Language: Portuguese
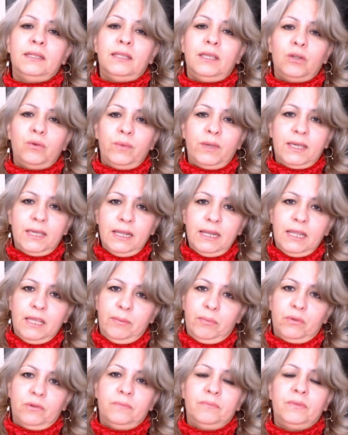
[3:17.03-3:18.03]
ter um
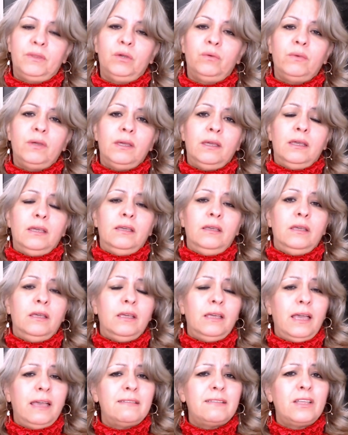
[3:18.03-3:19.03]
equilíbrio. Então,
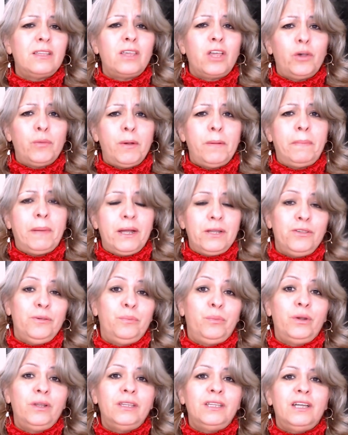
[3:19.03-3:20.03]
essa já é uma parte
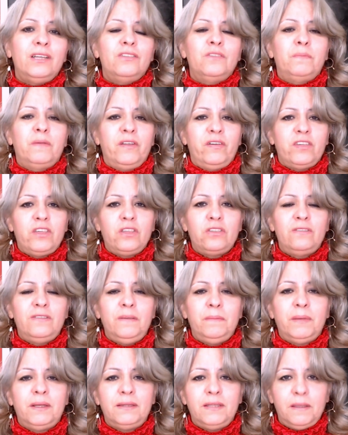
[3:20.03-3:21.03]
importante para a gente
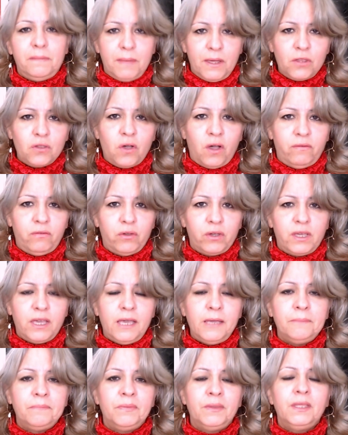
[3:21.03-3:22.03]
se manter mais jovem,
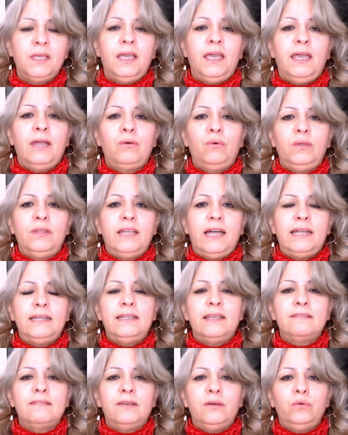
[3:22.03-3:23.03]
ok? É cuidar
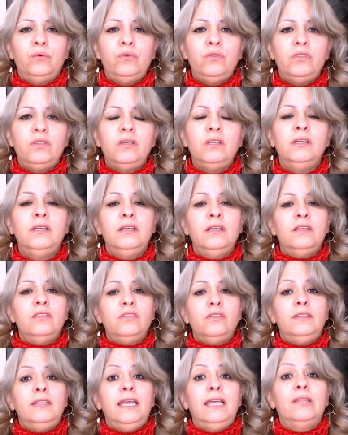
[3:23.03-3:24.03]
da saúde
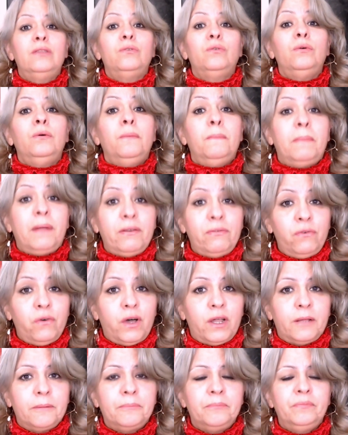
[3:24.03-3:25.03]
de dentro para
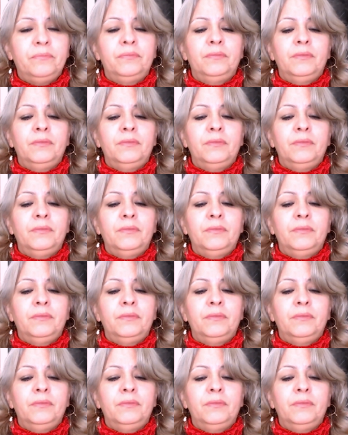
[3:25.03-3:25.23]
fora.